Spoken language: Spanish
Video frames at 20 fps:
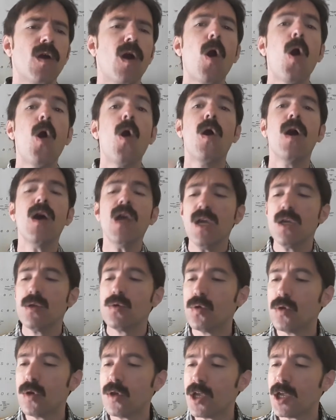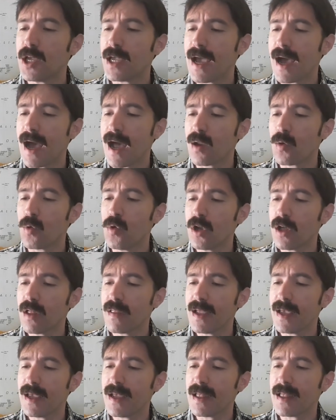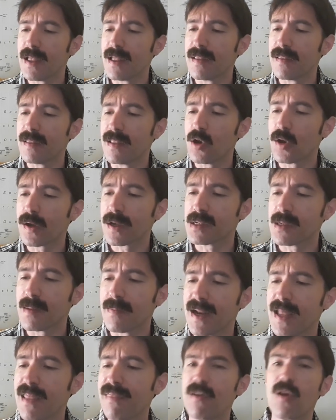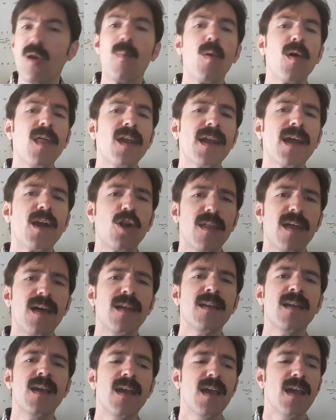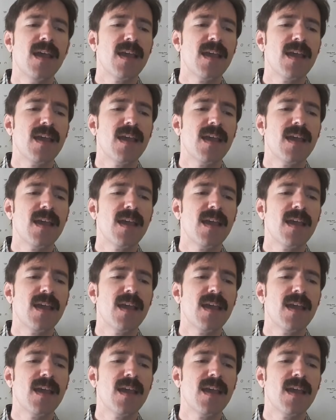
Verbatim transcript: o eh, alguno de, los que se parece o puede recordar